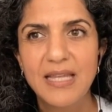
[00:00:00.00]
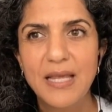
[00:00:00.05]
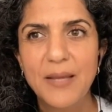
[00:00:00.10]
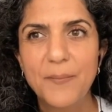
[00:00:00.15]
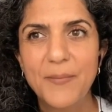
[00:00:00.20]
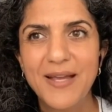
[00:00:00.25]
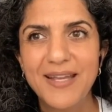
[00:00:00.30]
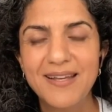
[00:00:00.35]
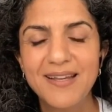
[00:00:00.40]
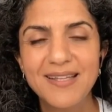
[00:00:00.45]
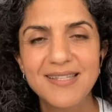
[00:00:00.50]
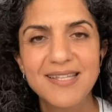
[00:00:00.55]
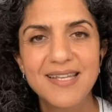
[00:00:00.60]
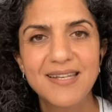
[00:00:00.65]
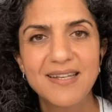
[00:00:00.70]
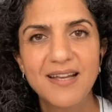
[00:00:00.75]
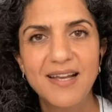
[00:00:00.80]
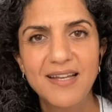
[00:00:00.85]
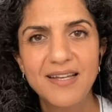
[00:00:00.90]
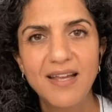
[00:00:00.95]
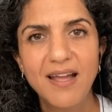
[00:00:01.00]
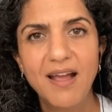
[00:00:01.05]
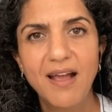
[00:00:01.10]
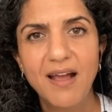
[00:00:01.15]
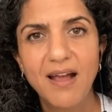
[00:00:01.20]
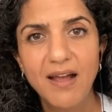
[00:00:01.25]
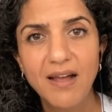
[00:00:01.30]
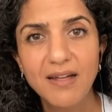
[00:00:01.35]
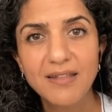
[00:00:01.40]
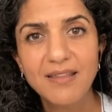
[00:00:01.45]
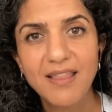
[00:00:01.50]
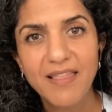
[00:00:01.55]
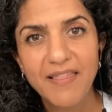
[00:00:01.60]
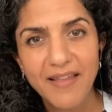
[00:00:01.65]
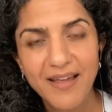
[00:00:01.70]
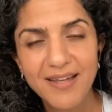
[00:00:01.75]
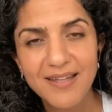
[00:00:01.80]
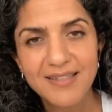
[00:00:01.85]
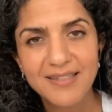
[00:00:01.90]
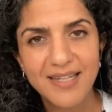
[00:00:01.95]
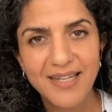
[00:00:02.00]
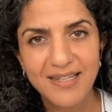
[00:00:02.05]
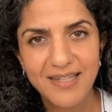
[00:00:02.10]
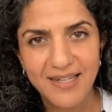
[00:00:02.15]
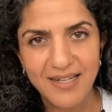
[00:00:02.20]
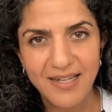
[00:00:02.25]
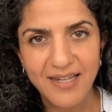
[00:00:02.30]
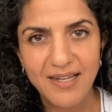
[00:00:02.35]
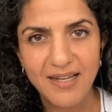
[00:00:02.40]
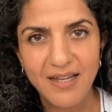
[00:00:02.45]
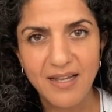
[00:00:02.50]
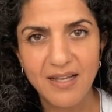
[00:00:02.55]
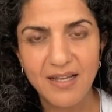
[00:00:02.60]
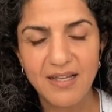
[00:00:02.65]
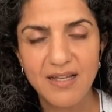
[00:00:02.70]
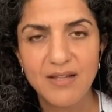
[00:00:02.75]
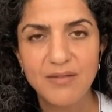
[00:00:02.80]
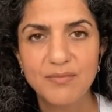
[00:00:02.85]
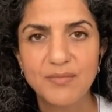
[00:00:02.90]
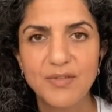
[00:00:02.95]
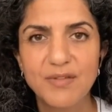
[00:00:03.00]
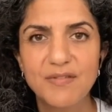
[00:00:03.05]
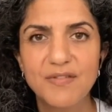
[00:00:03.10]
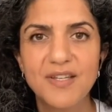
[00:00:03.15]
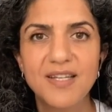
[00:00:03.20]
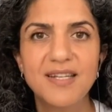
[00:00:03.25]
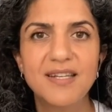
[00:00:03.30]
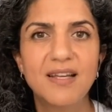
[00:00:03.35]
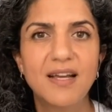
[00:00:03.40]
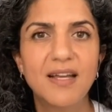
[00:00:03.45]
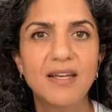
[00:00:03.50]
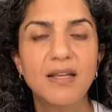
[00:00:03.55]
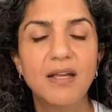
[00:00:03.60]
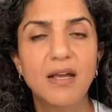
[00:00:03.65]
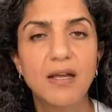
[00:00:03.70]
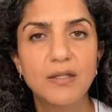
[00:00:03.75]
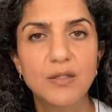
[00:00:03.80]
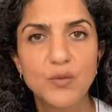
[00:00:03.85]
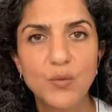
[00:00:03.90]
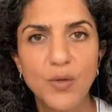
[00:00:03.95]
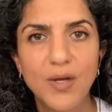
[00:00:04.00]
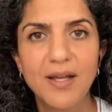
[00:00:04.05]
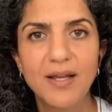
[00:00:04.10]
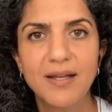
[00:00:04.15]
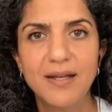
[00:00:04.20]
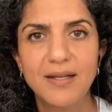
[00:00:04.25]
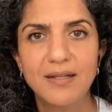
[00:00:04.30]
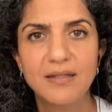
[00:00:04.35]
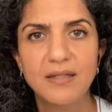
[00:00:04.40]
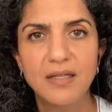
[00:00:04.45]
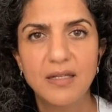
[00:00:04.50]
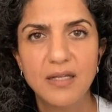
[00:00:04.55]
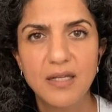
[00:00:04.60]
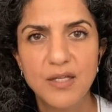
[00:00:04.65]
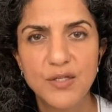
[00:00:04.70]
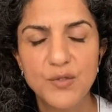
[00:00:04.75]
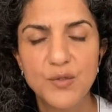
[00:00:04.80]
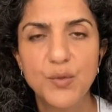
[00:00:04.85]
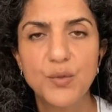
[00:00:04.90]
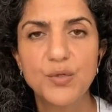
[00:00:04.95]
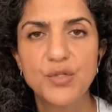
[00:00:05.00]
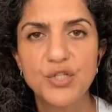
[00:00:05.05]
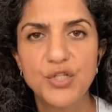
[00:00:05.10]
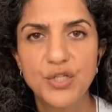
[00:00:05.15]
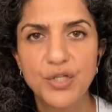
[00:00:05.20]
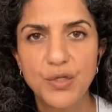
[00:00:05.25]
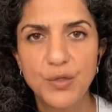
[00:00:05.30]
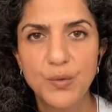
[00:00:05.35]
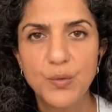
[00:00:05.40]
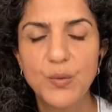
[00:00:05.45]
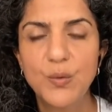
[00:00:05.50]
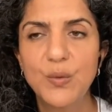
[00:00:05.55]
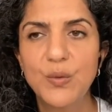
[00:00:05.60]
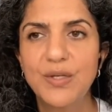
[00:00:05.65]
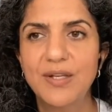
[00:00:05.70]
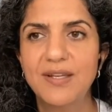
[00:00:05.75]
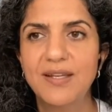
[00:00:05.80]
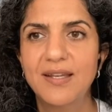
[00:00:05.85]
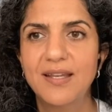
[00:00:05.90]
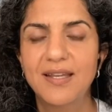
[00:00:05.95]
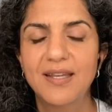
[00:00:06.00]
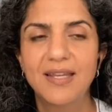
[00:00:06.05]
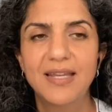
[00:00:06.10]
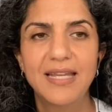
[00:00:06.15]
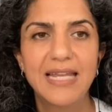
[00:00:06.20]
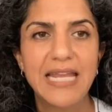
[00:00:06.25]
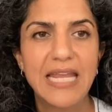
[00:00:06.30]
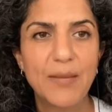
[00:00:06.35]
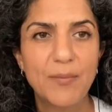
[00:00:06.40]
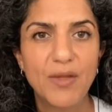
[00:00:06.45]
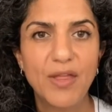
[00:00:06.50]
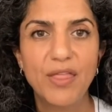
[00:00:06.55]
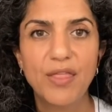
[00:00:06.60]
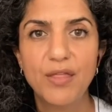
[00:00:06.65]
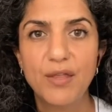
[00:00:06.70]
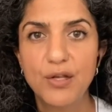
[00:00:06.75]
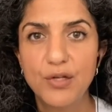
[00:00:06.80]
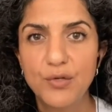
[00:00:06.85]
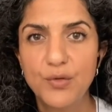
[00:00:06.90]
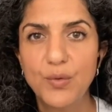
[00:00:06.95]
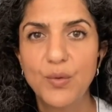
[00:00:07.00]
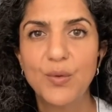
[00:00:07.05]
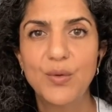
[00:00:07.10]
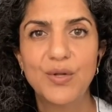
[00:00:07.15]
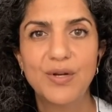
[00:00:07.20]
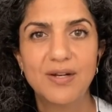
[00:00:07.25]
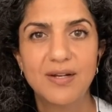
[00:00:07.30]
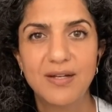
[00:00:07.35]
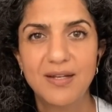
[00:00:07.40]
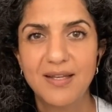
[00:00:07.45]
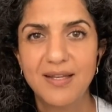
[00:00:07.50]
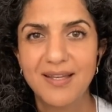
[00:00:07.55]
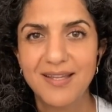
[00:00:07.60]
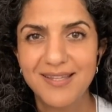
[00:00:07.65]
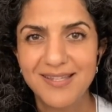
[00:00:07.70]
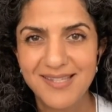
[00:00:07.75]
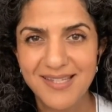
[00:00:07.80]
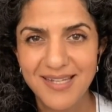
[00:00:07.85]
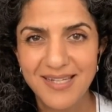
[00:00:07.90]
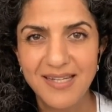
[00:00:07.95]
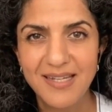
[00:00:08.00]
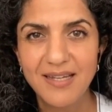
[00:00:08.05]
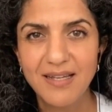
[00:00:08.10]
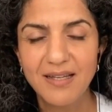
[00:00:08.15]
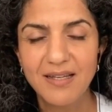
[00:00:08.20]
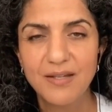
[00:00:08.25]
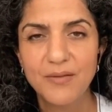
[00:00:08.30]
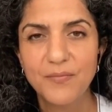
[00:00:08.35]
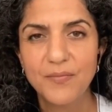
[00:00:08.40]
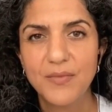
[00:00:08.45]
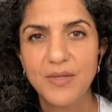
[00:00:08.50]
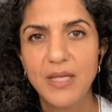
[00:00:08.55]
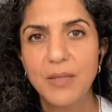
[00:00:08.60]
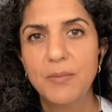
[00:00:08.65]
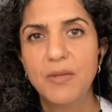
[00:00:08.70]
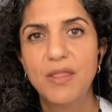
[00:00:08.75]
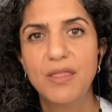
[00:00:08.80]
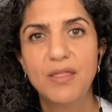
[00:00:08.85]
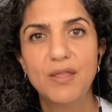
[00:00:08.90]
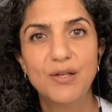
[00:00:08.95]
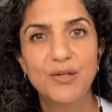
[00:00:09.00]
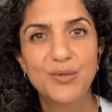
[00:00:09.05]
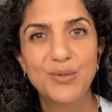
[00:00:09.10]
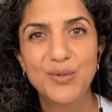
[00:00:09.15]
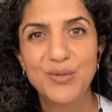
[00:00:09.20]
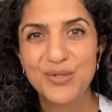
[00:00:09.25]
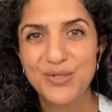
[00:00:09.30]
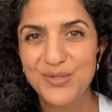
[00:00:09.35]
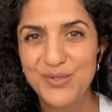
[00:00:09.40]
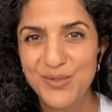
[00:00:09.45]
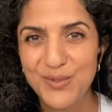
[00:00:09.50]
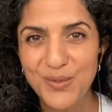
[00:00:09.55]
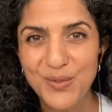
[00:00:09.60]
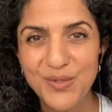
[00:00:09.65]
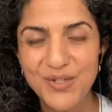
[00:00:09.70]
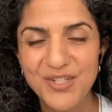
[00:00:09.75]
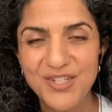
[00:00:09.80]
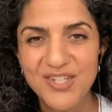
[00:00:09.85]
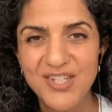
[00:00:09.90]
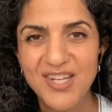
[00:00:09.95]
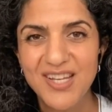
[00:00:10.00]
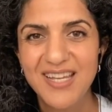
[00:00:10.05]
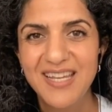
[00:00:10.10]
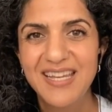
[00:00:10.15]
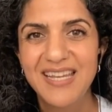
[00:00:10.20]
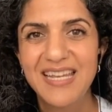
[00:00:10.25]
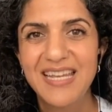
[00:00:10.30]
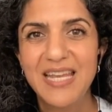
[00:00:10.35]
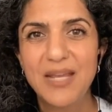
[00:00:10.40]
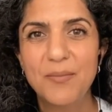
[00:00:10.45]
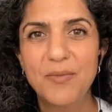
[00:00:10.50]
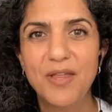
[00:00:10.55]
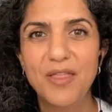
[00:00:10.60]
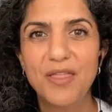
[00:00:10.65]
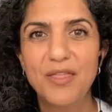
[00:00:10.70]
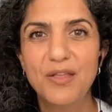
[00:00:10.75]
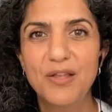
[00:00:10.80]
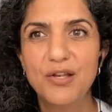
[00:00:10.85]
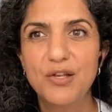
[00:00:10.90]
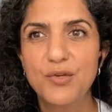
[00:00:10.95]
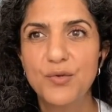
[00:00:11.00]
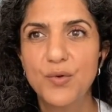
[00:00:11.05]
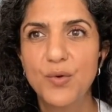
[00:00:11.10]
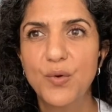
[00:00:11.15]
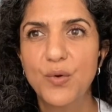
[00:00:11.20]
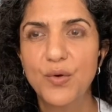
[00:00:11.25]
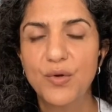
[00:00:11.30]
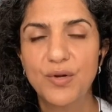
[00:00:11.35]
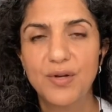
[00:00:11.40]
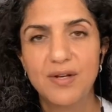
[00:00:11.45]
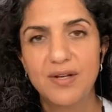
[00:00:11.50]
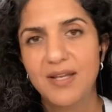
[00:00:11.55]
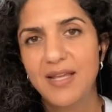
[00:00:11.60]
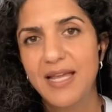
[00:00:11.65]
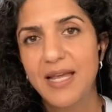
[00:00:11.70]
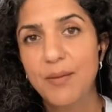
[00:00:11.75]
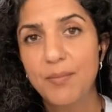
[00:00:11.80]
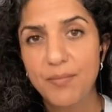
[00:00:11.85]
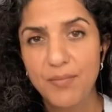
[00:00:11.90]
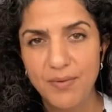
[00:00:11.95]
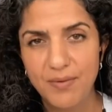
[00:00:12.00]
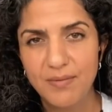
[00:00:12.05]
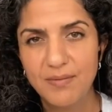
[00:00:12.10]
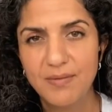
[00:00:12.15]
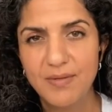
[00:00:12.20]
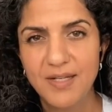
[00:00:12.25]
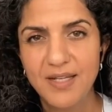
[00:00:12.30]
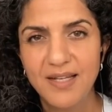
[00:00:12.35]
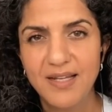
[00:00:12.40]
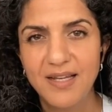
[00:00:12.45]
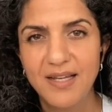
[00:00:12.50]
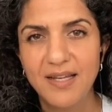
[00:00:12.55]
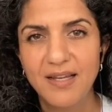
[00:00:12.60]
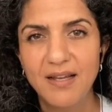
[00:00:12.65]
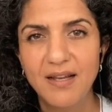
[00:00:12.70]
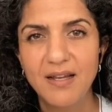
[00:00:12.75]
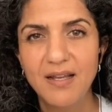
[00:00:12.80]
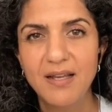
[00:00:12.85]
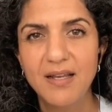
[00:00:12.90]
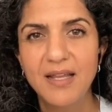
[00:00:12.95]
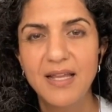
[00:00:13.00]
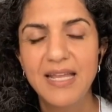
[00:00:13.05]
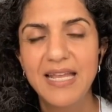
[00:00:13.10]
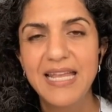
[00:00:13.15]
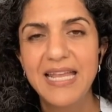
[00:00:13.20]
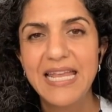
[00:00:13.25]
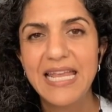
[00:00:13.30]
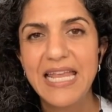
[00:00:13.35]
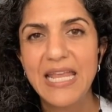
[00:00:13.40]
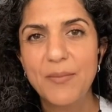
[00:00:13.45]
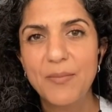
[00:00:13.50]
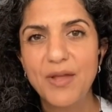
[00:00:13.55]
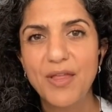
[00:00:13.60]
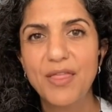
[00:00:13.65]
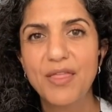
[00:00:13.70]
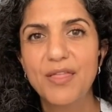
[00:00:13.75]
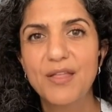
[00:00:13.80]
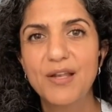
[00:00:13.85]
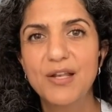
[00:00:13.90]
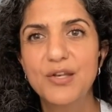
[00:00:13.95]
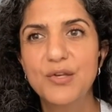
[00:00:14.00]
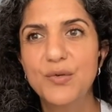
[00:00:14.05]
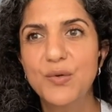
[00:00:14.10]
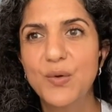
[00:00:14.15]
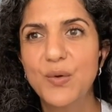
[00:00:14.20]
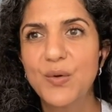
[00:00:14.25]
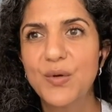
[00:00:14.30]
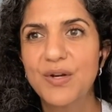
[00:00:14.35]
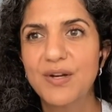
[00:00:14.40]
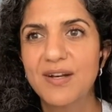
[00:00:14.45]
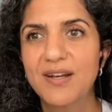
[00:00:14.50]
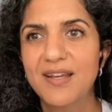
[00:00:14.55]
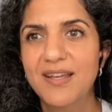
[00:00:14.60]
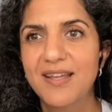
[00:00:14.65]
معناته ان انا احط ضغط على العلاقه في ان انا اتوقع ان زوجي يكون يمثل دور الصديق يمثل دور الزوج يمثل دور أب للعيال يمثل دور